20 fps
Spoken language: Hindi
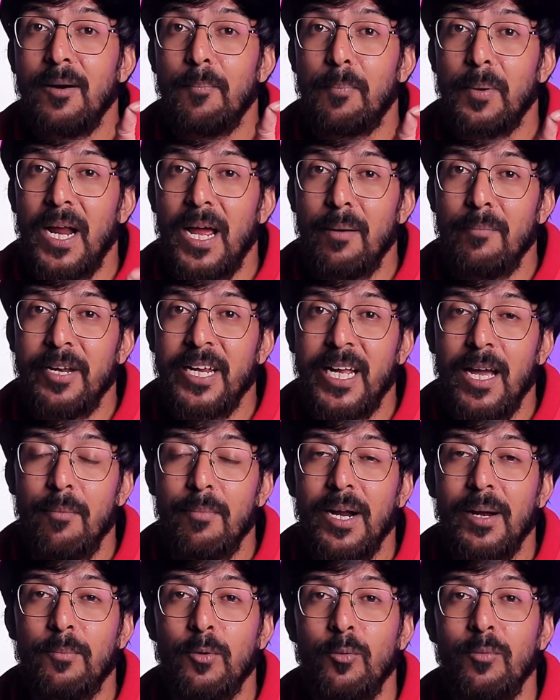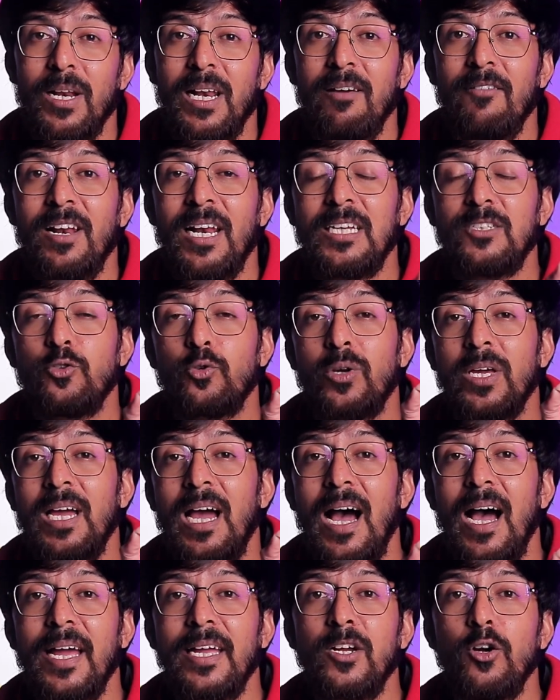का प्राइमरी कैमरा आपको मिलने वाला है जो कि
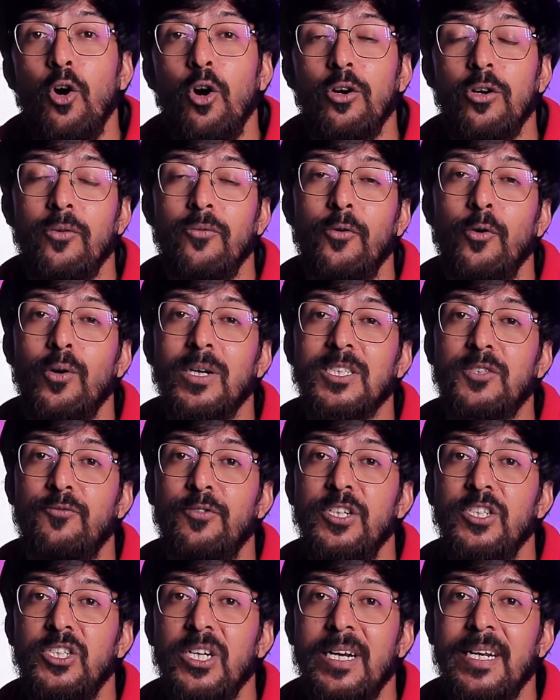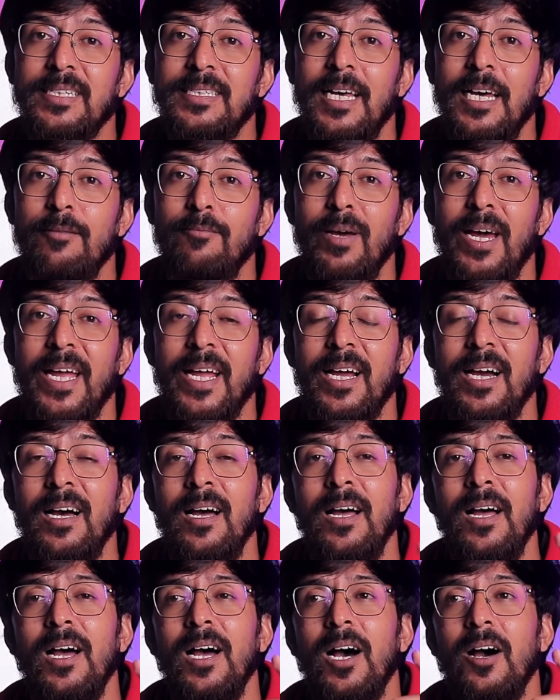आई ऑटो फोकस फीचर के साथ में आएगा
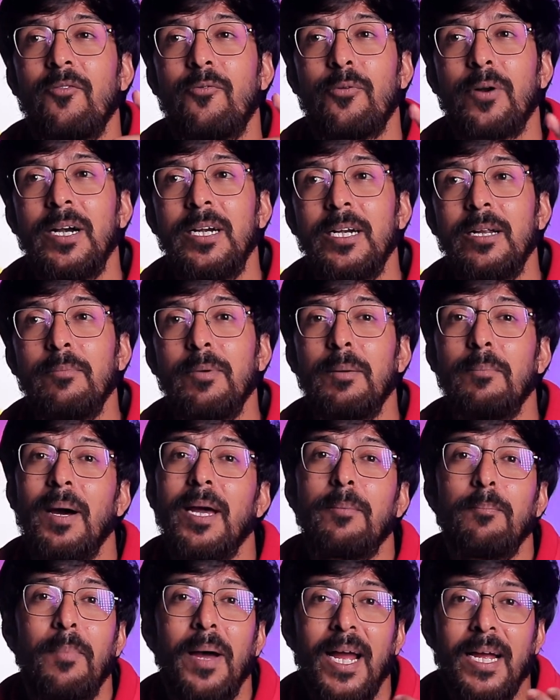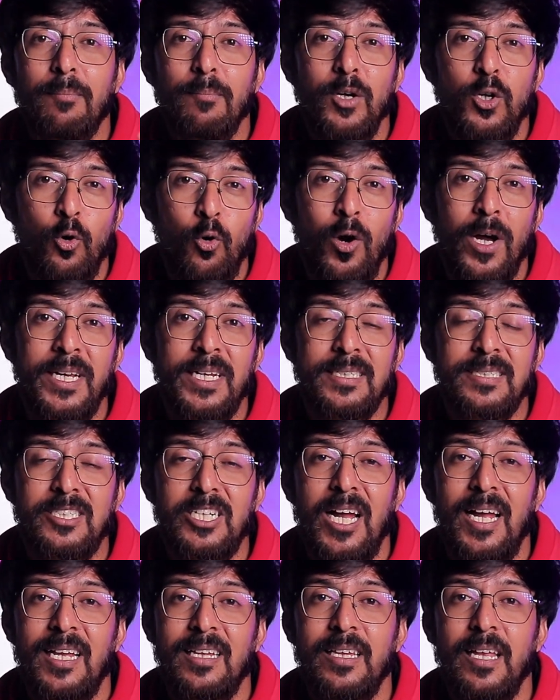फ्रंट में भाई बैक में ही
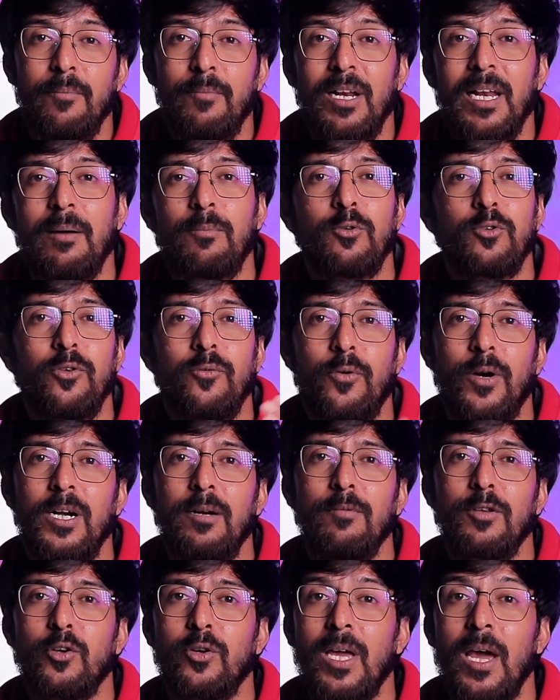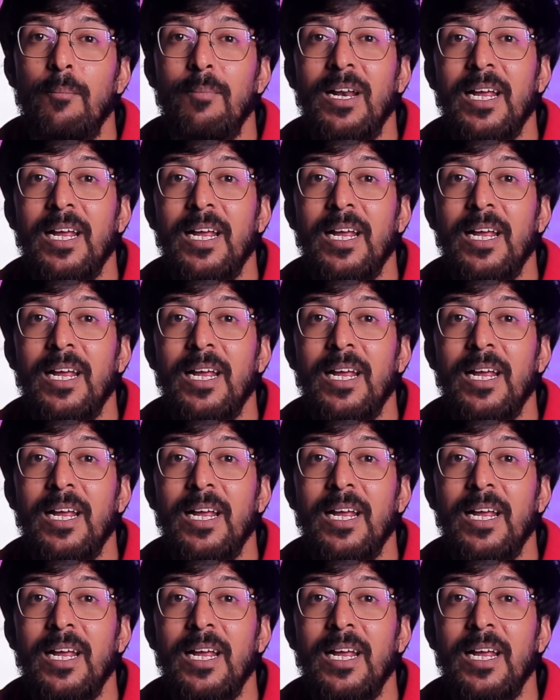शायद ना मिले आपको तो फ्रंट में तो क्या